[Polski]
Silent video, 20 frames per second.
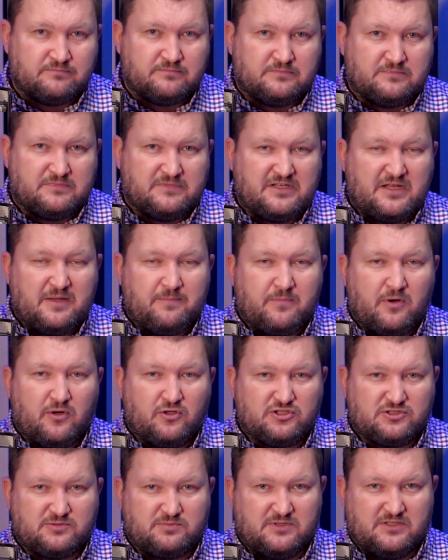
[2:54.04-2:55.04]
nie
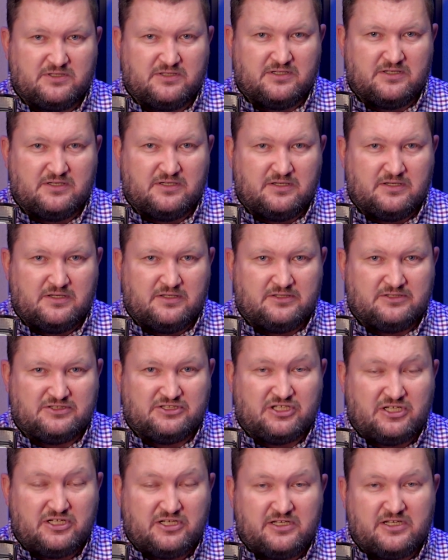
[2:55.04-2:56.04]
bądźmy
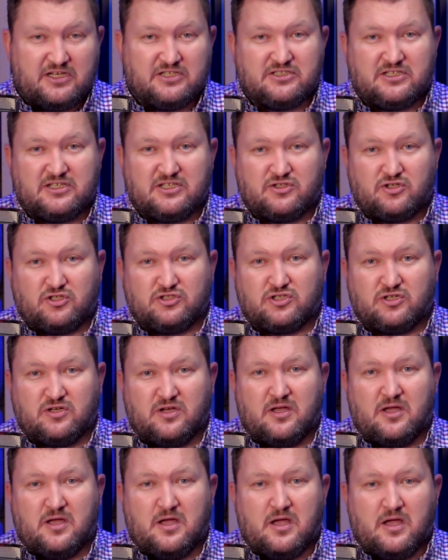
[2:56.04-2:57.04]
źli, jeżeli ktoś
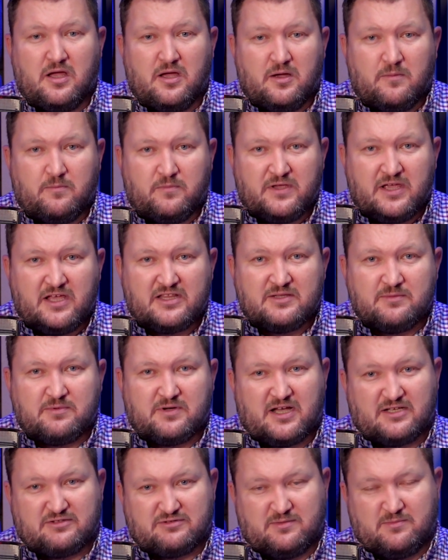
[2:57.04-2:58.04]
jednym
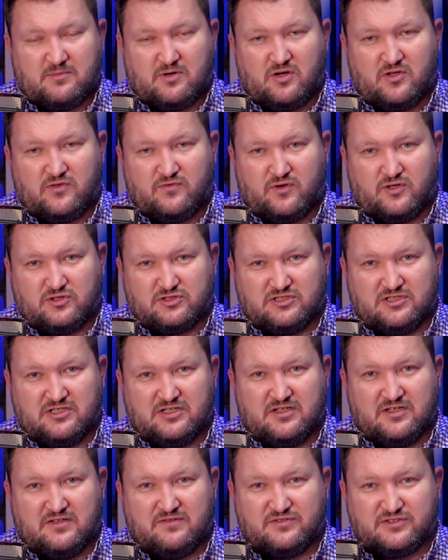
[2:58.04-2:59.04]
hasłem otworzy
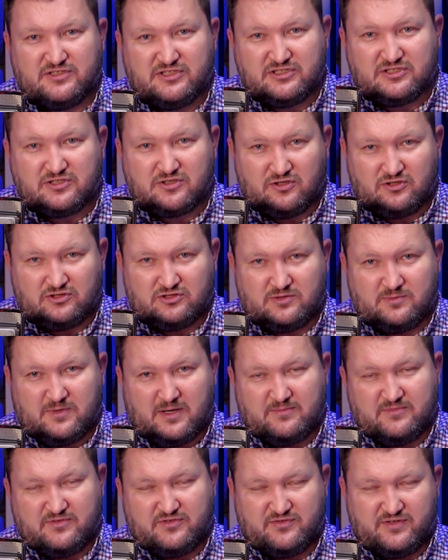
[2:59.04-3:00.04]
wszystko, co
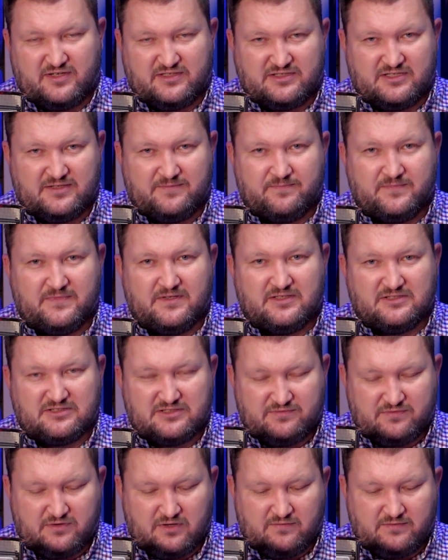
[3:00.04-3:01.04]
mamy w świecie
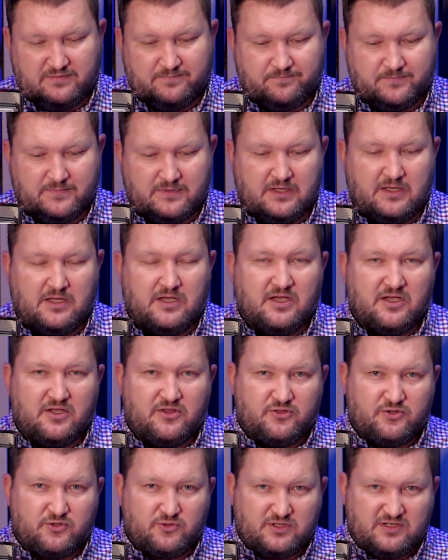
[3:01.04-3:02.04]
cyfrowym.
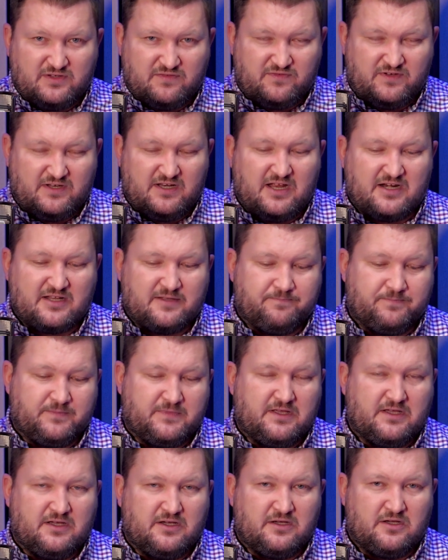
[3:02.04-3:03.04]
Drugi filar,
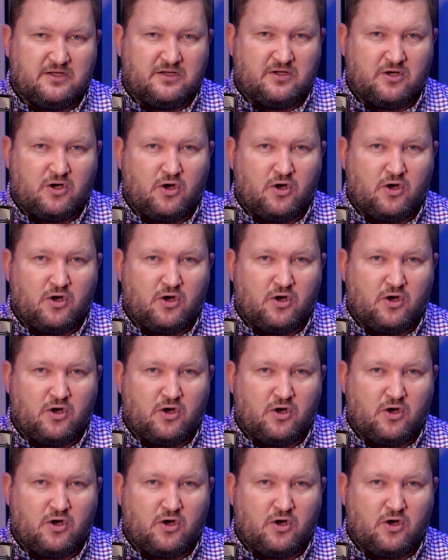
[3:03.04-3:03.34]
o